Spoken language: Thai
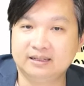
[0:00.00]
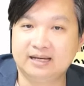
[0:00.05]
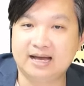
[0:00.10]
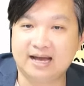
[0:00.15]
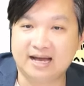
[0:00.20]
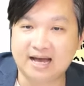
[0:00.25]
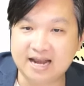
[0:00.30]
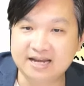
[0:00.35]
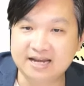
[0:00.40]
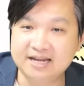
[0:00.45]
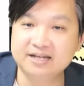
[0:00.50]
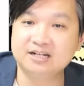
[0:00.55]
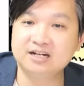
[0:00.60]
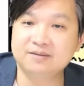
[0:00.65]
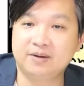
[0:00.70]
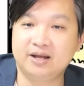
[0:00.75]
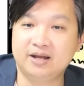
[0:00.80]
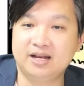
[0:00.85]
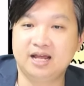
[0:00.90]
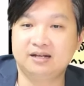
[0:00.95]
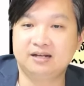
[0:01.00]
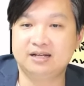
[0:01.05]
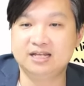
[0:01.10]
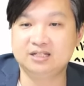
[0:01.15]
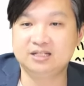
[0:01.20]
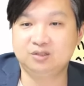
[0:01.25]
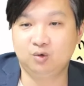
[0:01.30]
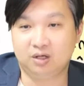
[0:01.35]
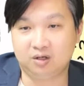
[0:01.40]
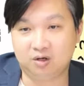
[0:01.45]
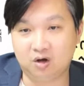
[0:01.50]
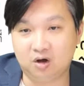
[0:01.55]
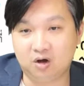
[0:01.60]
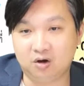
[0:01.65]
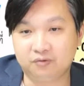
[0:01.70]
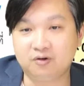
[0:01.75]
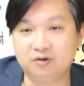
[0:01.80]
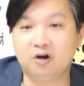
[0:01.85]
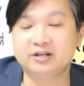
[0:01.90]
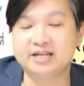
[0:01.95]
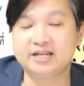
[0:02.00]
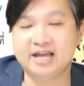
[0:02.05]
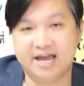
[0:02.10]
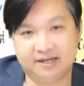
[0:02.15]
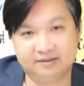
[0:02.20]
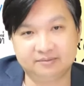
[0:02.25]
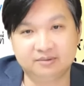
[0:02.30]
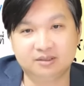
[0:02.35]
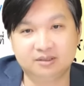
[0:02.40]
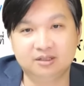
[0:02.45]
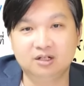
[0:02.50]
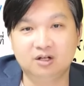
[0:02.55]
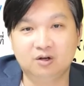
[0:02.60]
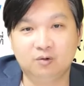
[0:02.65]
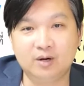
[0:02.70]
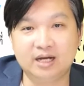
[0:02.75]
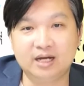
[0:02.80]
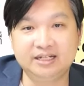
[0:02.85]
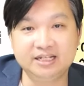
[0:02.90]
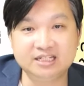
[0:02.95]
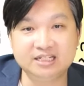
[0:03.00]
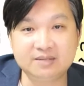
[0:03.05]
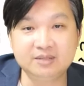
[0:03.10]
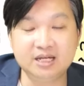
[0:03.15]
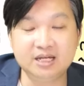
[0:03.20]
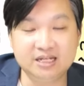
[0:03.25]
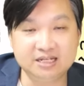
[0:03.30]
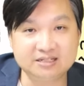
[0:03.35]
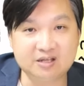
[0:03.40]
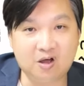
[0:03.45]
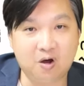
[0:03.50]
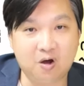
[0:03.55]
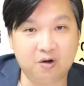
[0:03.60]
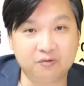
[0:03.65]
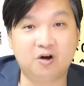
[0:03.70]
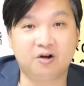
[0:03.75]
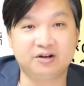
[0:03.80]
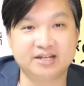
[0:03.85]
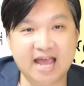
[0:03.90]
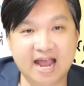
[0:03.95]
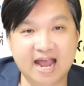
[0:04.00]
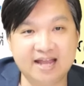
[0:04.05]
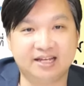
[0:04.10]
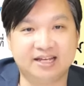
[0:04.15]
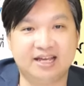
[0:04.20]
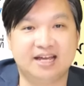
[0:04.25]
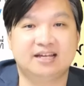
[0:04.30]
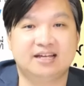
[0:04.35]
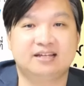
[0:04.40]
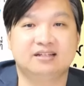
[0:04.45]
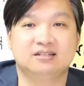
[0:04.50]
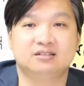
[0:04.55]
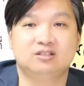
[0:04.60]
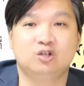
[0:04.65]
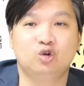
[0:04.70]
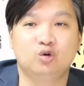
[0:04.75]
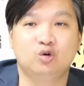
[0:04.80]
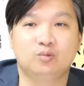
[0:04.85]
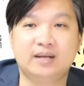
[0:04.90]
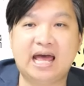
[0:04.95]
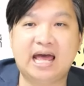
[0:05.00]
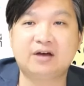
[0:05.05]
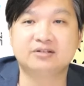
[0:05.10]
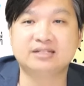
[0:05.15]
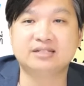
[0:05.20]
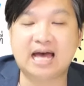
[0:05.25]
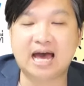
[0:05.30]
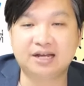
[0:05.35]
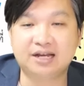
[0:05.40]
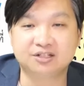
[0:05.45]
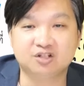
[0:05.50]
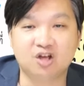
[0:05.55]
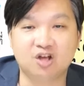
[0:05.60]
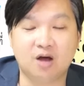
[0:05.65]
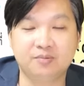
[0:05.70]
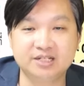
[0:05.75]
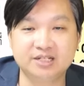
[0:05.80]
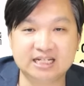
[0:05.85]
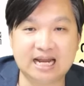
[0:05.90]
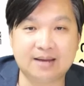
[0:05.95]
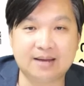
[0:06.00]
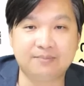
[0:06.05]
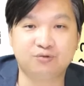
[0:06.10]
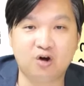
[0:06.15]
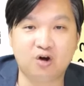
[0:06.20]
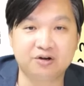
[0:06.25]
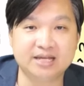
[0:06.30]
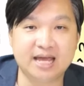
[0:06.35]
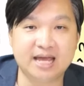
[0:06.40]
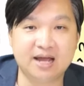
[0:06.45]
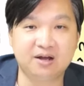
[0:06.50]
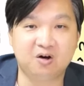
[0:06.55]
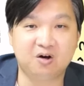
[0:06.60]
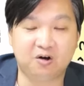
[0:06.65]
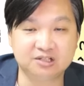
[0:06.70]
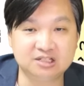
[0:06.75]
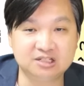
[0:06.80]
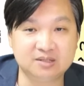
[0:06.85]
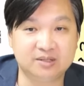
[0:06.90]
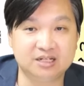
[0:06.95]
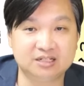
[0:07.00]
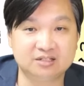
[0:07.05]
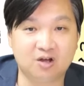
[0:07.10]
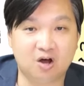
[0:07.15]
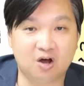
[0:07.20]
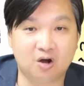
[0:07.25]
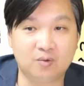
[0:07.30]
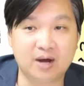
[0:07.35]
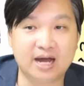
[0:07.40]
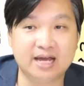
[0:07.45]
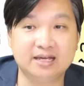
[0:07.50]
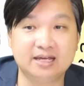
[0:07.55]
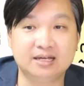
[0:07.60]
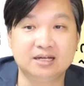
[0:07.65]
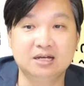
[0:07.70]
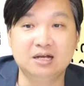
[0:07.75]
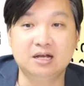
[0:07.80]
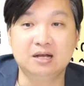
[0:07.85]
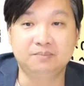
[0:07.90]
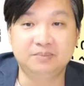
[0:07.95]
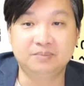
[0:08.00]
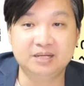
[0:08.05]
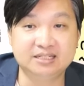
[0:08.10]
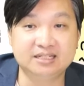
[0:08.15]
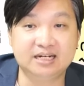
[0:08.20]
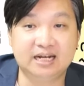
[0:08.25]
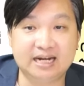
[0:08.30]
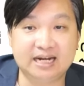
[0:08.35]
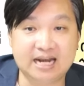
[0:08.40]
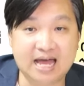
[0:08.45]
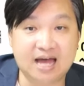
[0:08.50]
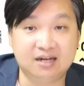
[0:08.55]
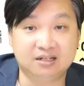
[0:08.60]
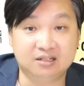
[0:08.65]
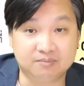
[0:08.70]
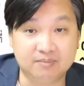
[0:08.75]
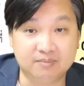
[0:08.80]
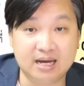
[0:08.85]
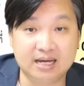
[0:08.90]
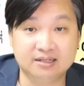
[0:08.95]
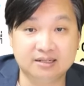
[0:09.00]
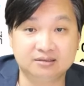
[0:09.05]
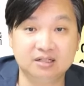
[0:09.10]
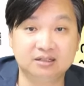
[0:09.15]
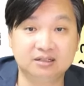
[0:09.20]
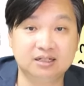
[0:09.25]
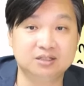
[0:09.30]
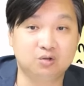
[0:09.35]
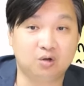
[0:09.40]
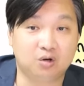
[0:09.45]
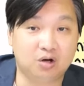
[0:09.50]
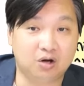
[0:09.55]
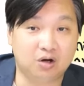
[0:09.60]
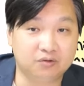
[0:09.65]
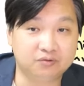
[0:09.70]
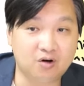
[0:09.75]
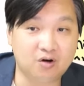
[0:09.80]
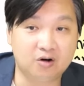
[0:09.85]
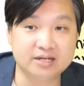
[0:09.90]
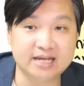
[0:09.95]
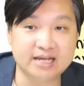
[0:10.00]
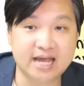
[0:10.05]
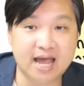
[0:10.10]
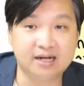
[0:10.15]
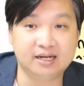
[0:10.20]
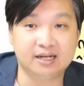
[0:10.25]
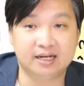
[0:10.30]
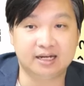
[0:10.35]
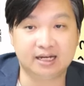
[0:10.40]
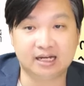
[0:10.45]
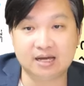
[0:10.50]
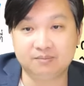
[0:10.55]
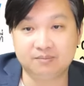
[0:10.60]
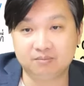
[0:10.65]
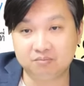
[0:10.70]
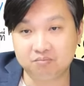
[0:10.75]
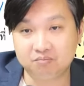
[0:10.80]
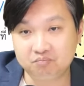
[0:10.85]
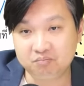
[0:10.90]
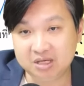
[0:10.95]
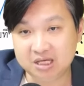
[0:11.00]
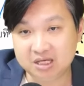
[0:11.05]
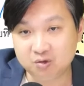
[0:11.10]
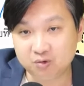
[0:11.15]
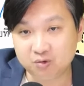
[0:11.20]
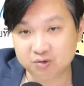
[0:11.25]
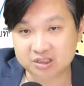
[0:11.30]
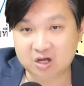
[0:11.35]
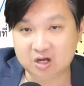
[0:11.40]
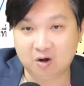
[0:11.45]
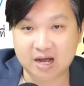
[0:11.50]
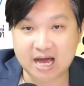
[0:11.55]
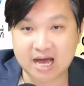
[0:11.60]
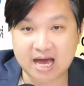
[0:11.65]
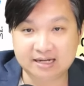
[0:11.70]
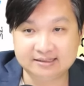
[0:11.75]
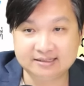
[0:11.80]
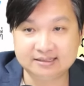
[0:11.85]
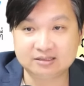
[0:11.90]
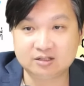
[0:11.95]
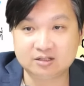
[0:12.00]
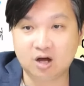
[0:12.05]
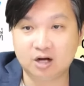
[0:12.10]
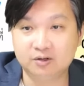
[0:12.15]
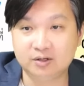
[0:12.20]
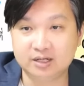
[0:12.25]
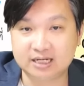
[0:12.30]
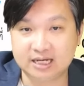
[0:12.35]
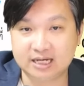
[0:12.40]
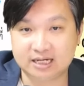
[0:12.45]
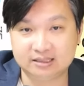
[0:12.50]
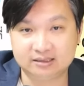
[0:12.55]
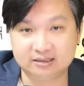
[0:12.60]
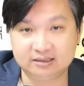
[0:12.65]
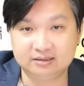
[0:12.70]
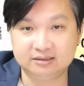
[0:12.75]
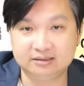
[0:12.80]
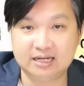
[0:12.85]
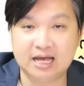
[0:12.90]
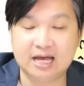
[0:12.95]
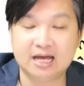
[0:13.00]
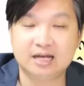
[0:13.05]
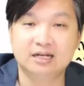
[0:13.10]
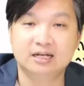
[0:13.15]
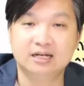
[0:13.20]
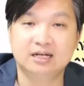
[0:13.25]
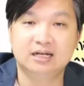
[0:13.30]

อ่ะอันนี้คือประเด็นในส่วนของฟ้องแย้ง ว่าที่จำเลยที่ 2 ฟ้องแย้งอย่างเงี้ยสรุปแล้วศาลชอบที่จะรับฟ้องแย้งของจำเลยที่ 2 ไว้พิจารณาหรือไม่ ซึ่งในส่วนของฟ้องแย้งเนี่ยนะครับ มีอยู่ 2 อันที่ซ่อนด้วยกันนะ